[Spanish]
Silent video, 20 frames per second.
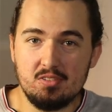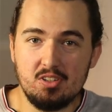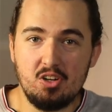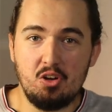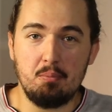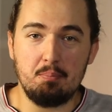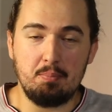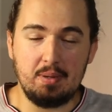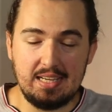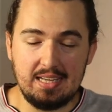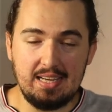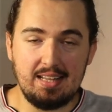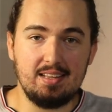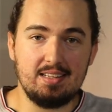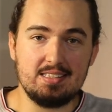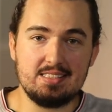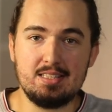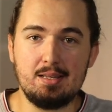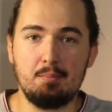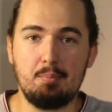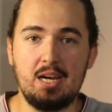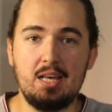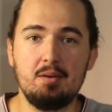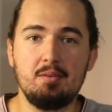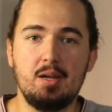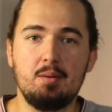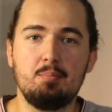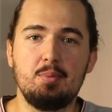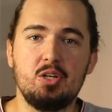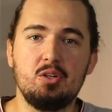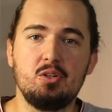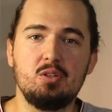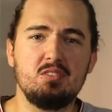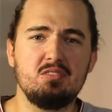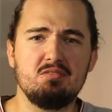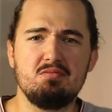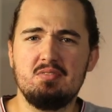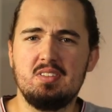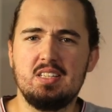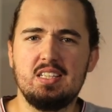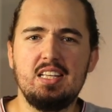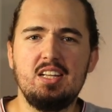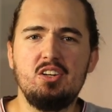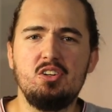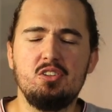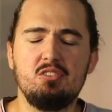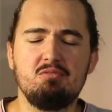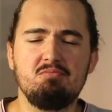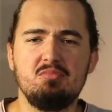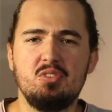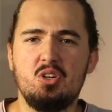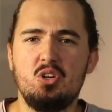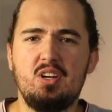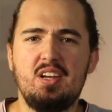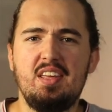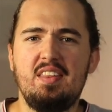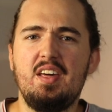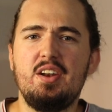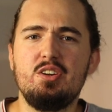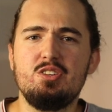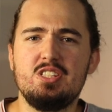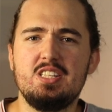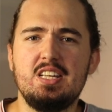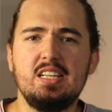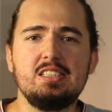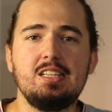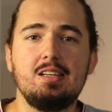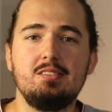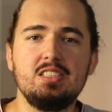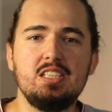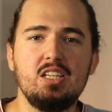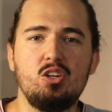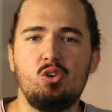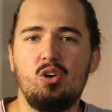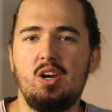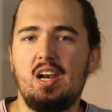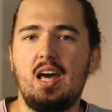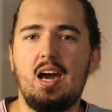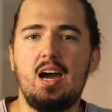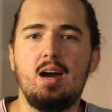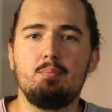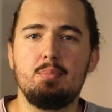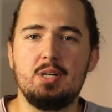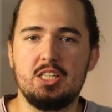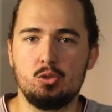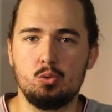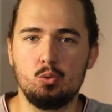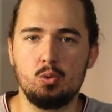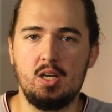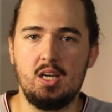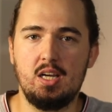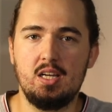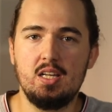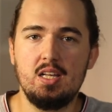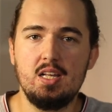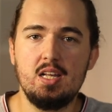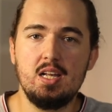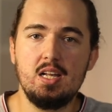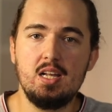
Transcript: complicada esta palabra, pero quiero quedaros directamente con la apertura.